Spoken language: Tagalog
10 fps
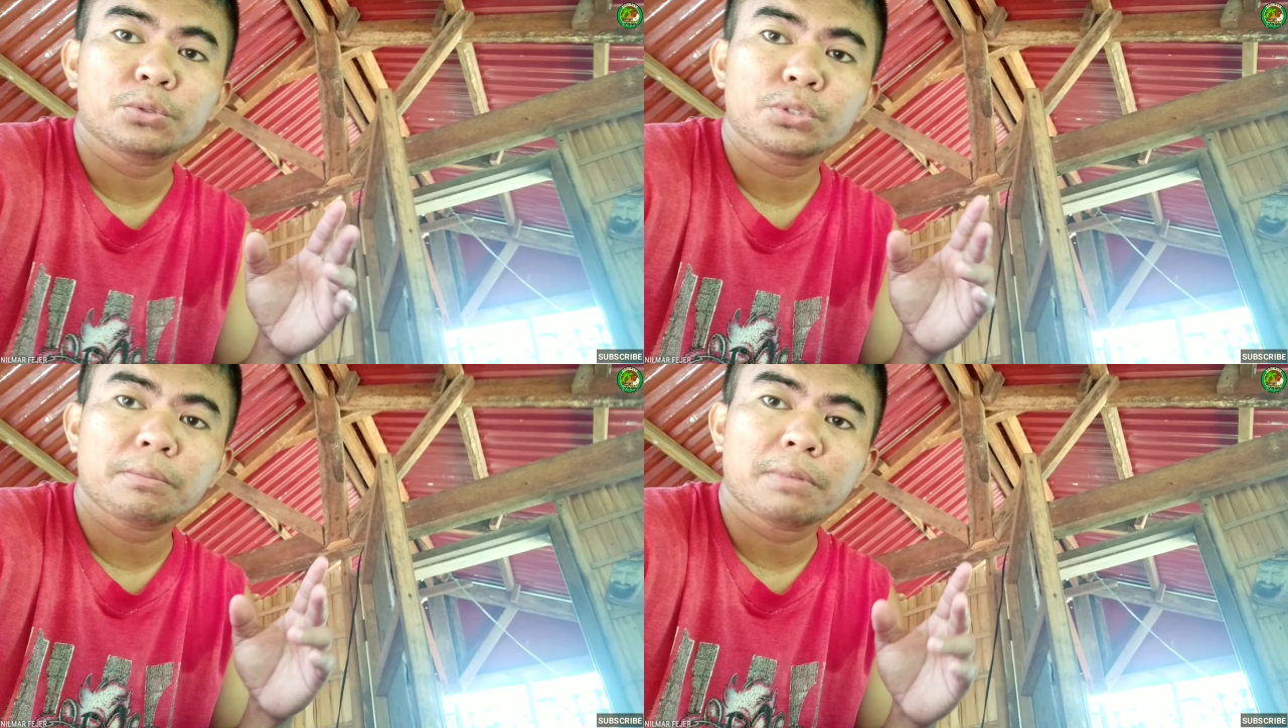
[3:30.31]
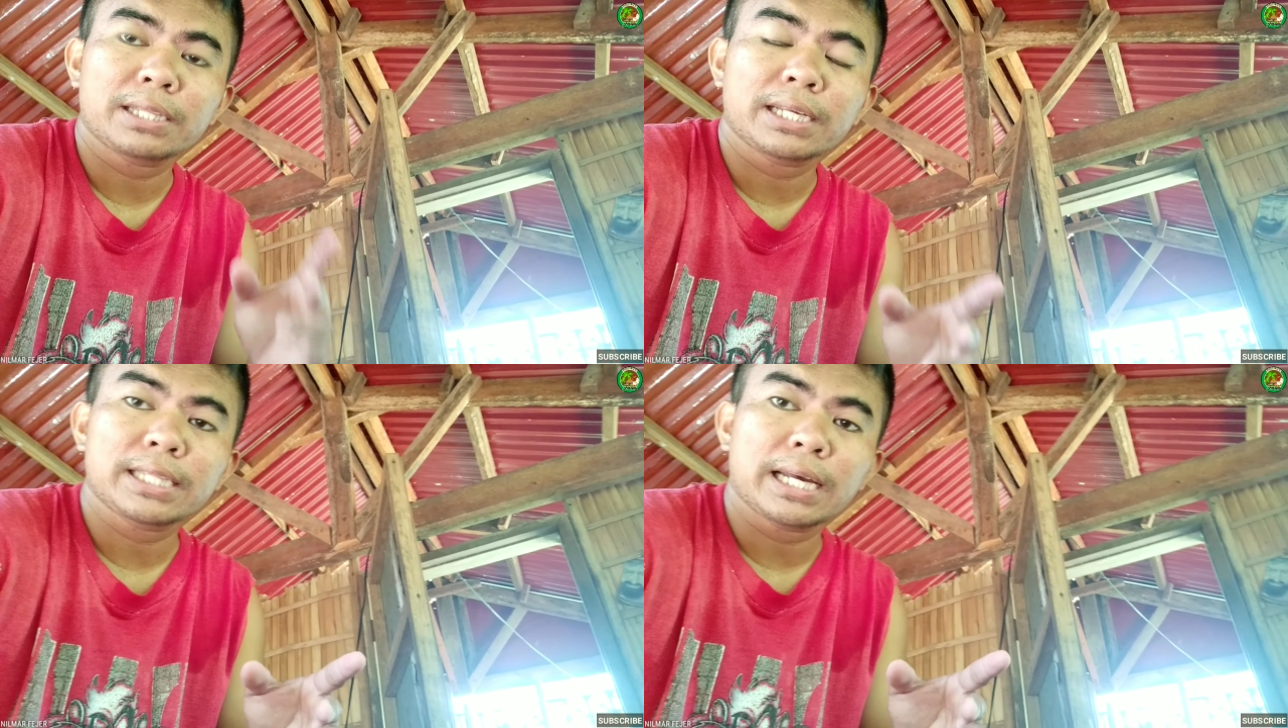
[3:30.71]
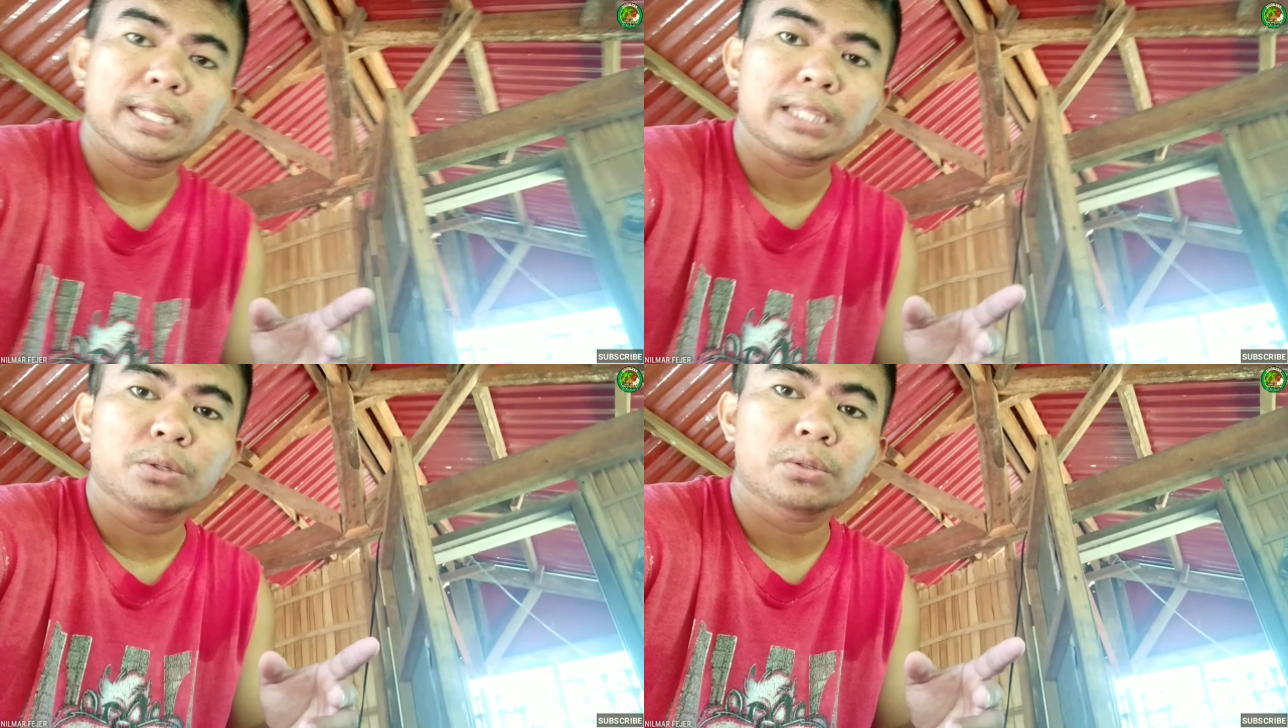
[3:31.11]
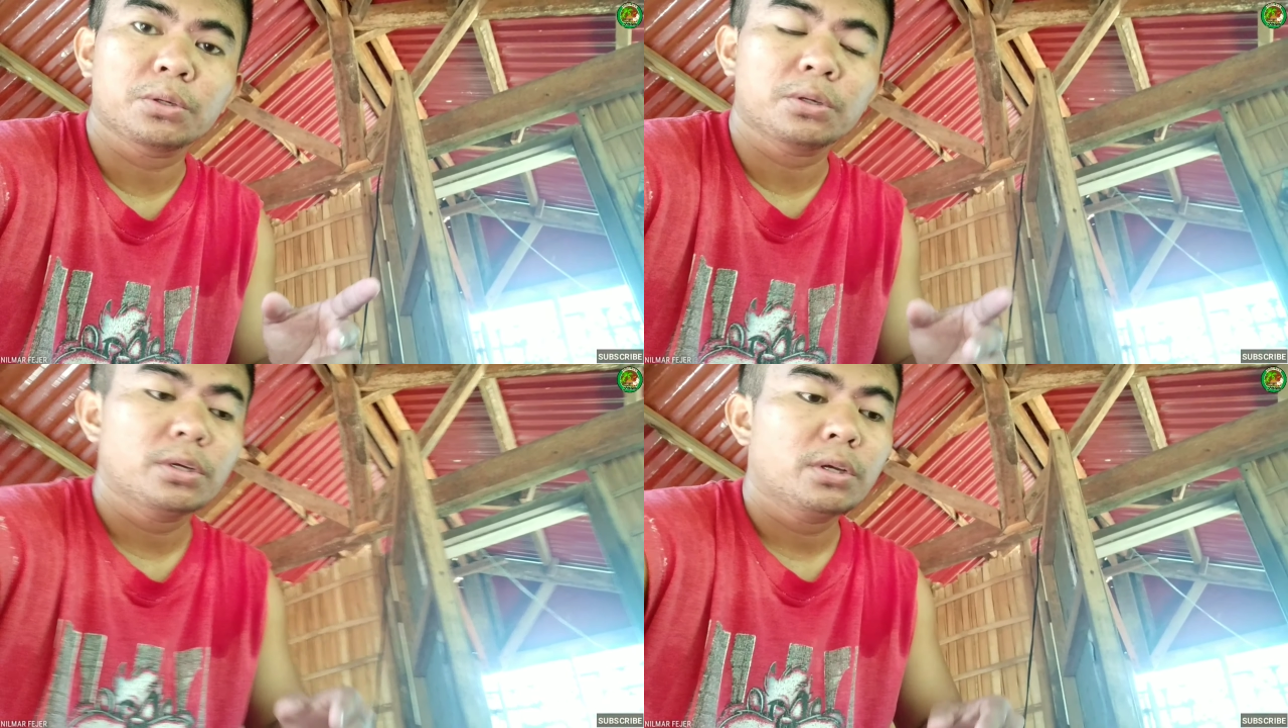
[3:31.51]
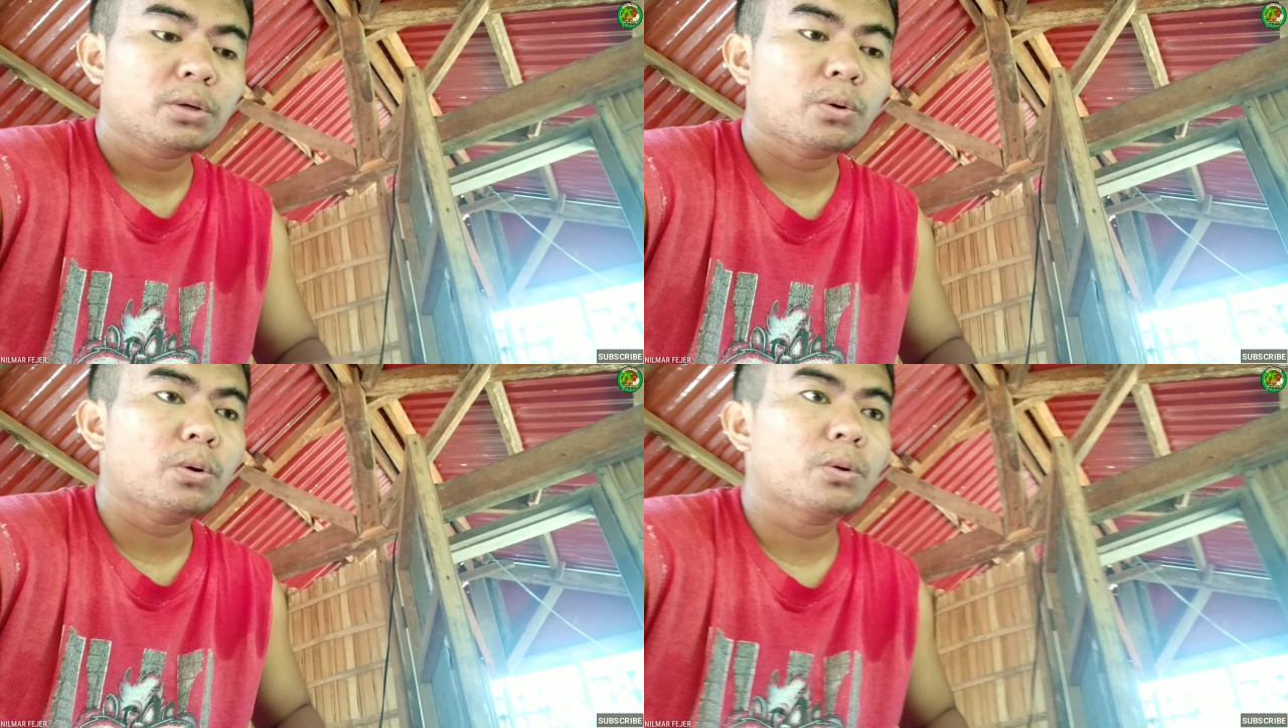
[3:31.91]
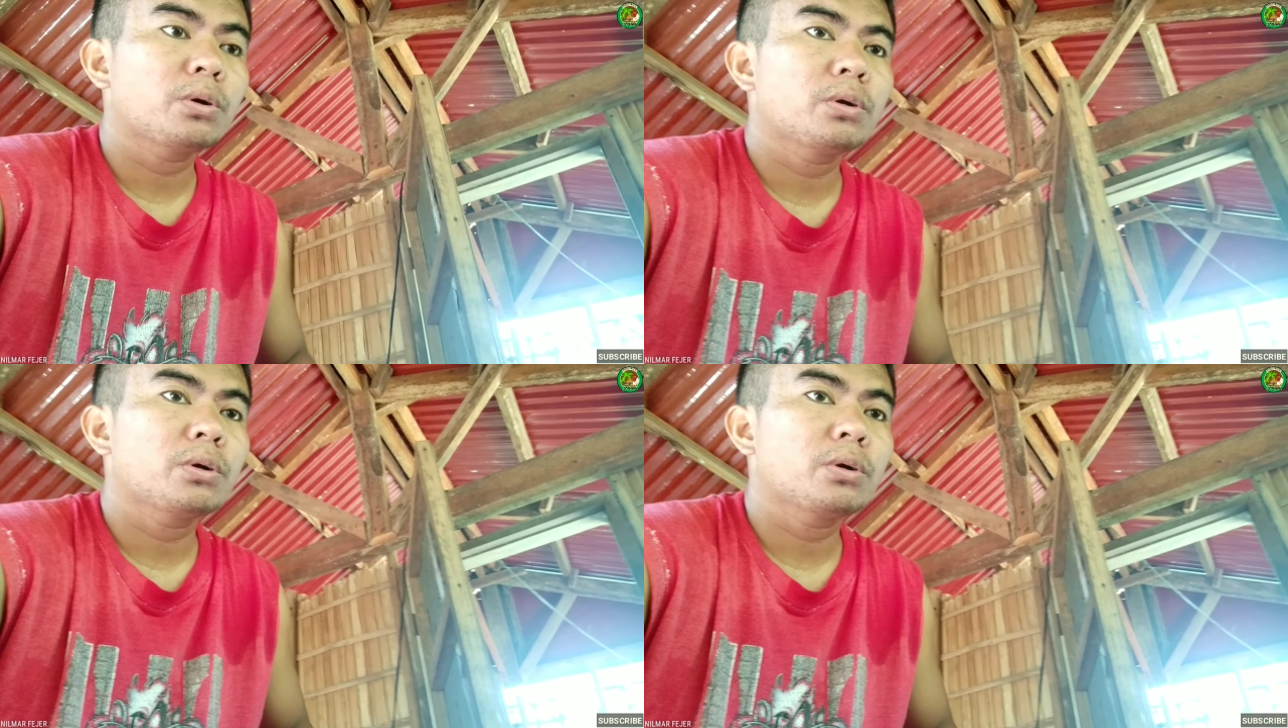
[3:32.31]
dun sa mga nagtatanong, no, kung